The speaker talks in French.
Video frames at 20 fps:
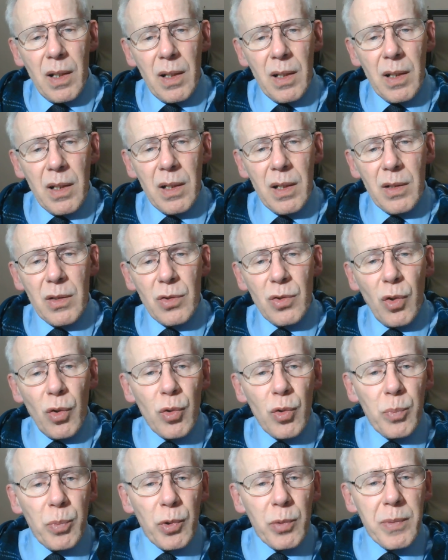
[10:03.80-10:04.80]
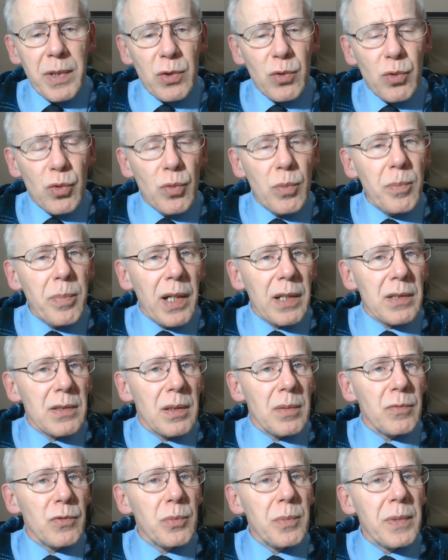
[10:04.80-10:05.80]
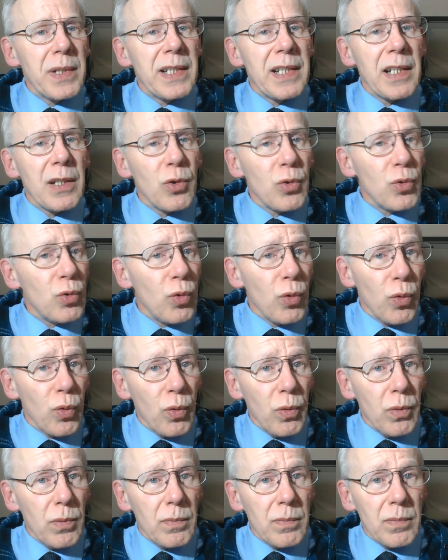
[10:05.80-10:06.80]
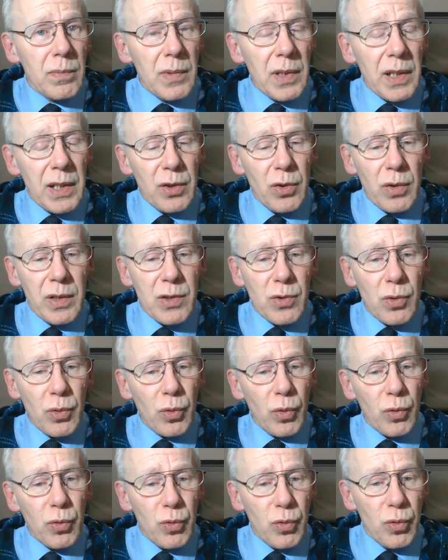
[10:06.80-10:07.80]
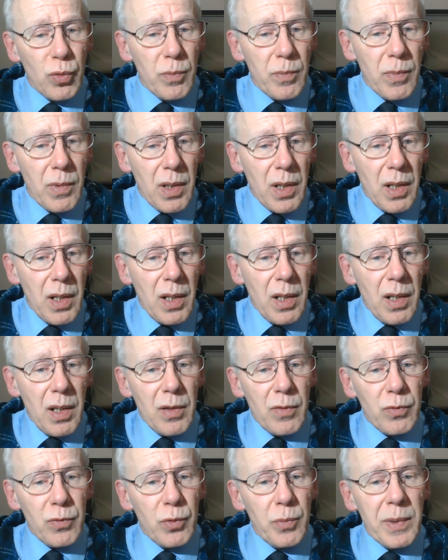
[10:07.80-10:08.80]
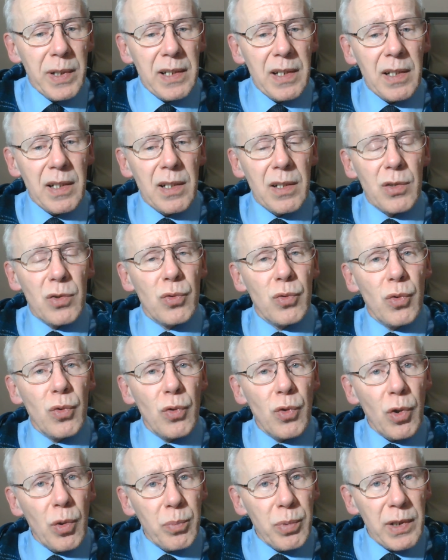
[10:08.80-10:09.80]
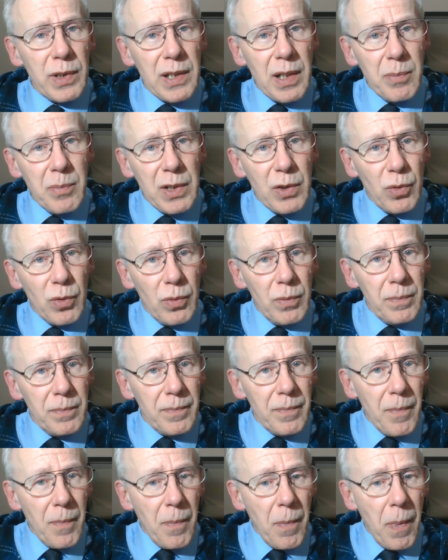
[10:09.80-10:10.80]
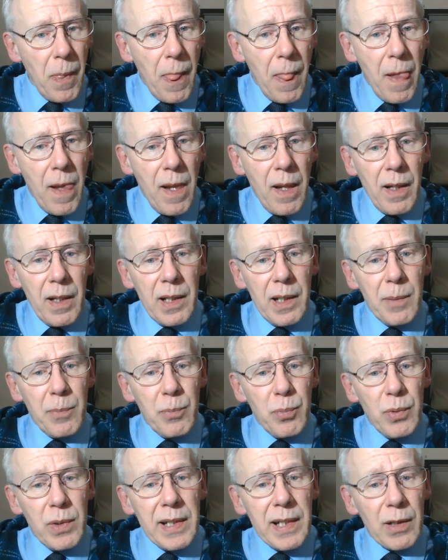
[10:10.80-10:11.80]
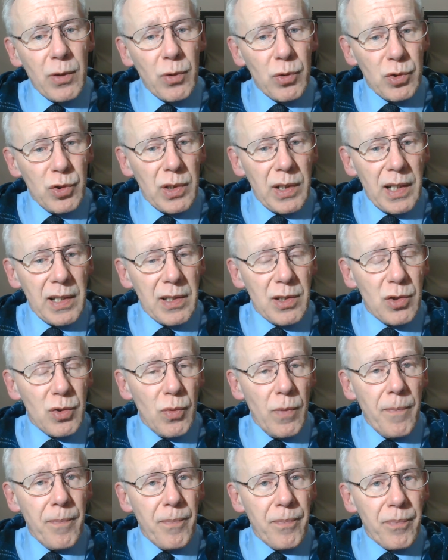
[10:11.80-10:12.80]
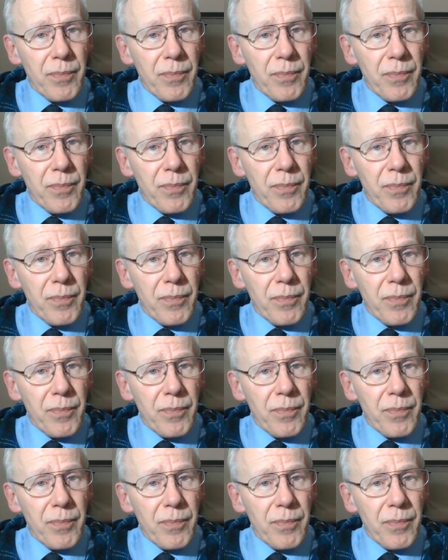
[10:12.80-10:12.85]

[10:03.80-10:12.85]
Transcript: Et dans le premier tube, par exemple, vous ne mettez que de l'eau. Et dans les autres tubes, vous mettez de l'emploi d'amidon et puis des concentrations